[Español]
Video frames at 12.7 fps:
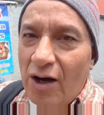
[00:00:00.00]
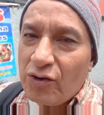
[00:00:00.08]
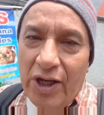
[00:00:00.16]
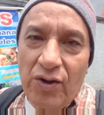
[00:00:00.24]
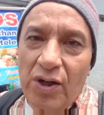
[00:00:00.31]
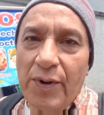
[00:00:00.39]
haya
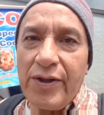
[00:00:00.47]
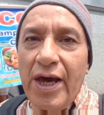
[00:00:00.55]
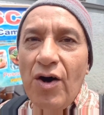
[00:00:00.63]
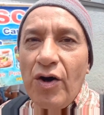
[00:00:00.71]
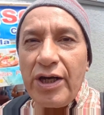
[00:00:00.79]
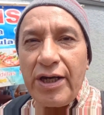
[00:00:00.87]
gustado el
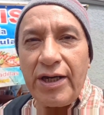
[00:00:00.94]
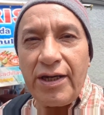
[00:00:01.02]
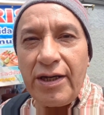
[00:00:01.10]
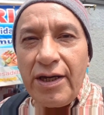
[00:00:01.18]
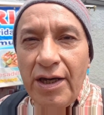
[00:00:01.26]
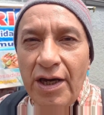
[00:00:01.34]
video
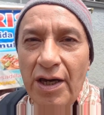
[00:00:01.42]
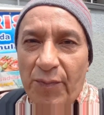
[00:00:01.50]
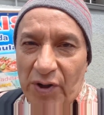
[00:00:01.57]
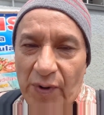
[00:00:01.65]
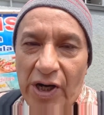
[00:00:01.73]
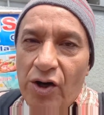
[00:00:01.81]
y
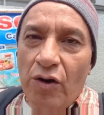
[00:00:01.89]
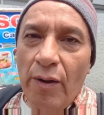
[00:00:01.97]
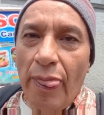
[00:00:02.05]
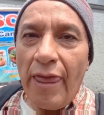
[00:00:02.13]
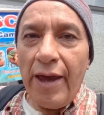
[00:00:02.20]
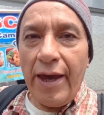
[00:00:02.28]
pues bueno,
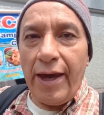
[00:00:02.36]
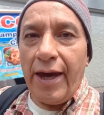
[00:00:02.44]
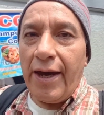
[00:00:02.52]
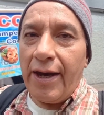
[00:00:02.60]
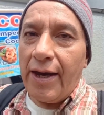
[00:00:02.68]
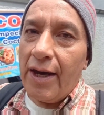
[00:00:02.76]

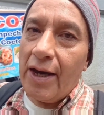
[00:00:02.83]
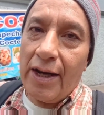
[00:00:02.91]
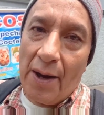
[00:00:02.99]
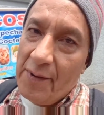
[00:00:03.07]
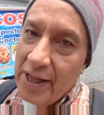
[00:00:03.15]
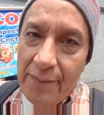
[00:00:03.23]
eh,
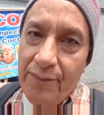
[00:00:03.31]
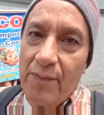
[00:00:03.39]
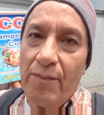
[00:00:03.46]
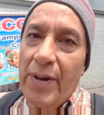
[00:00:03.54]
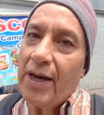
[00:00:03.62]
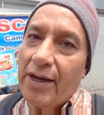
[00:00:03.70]
la verdad
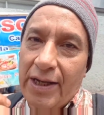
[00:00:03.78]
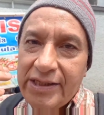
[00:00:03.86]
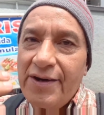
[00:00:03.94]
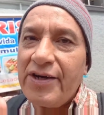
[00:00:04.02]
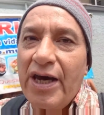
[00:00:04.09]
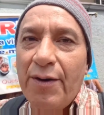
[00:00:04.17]
me, ya
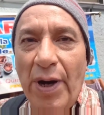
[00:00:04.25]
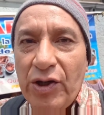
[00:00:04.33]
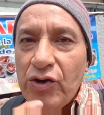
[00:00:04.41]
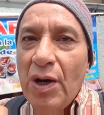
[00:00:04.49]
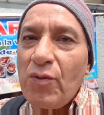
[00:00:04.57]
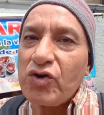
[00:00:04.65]
saben que me
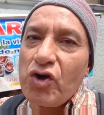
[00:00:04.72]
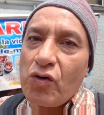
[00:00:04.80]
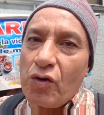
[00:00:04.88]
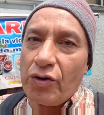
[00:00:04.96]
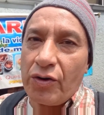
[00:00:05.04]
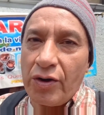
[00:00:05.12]
ayuda mucho
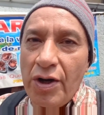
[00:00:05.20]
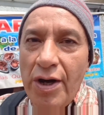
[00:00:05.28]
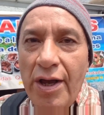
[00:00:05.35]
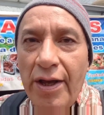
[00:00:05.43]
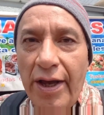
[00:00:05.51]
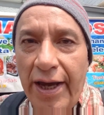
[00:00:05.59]
con
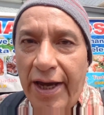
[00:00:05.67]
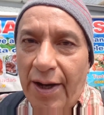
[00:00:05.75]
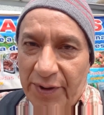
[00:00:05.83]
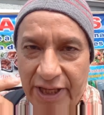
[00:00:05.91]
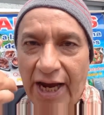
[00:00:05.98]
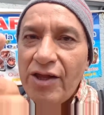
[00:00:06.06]
eh,
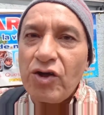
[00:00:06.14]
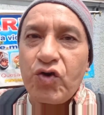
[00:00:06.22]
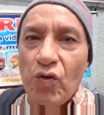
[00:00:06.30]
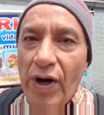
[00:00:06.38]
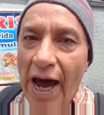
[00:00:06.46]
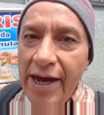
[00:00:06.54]
pues, dejando
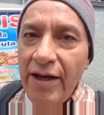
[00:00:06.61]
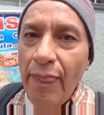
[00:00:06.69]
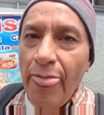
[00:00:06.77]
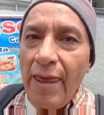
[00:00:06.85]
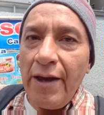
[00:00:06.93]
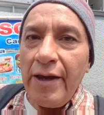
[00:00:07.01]
su like
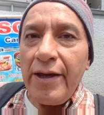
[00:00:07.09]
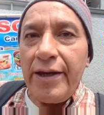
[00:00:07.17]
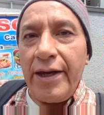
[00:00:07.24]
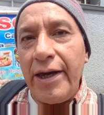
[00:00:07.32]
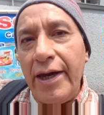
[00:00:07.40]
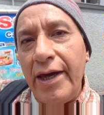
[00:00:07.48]

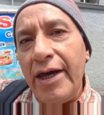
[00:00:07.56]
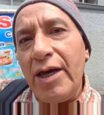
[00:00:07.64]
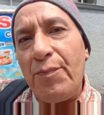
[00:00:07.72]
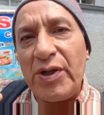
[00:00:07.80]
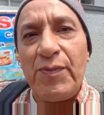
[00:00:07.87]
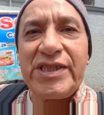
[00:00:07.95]

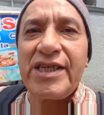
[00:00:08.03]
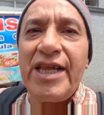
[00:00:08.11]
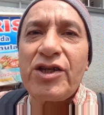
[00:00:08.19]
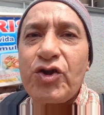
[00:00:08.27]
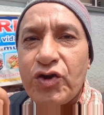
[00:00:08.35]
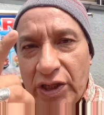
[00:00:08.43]
y pues más que
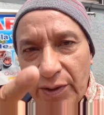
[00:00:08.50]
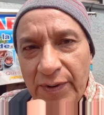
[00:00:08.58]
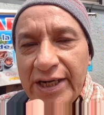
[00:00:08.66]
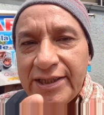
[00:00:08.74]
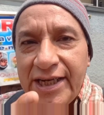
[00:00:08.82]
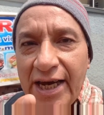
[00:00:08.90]
nada
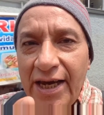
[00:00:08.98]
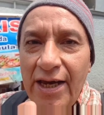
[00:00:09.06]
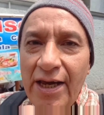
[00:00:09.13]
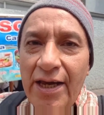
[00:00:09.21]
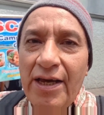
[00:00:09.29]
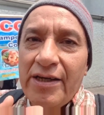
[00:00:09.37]
suscribirse,
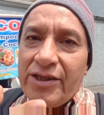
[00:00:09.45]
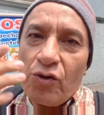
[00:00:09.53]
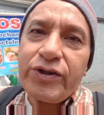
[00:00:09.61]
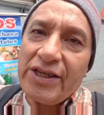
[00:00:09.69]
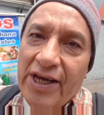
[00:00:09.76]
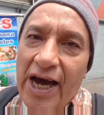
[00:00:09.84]
si
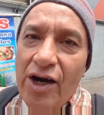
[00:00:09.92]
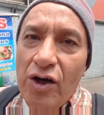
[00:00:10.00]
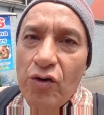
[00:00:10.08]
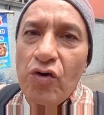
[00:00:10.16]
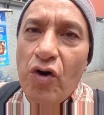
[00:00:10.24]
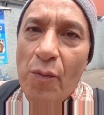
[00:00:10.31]
gustan dejar
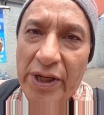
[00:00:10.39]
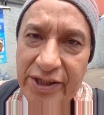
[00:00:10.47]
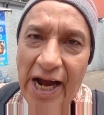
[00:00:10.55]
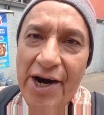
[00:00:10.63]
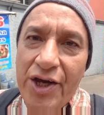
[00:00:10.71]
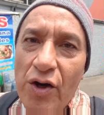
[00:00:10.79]
algún
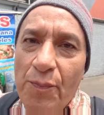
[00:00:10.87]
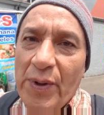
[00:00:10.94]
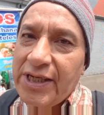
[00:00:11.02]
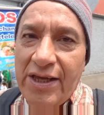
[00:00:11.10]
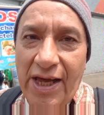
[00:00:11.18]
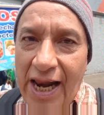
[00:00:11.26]
comentario,
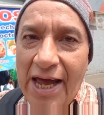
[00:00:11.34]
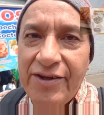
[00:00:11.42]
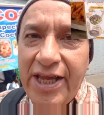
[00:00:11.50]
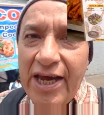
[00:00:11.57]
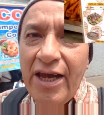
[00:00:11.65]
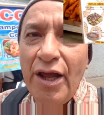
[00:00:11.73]
pues
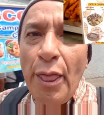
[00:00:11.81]
adelante.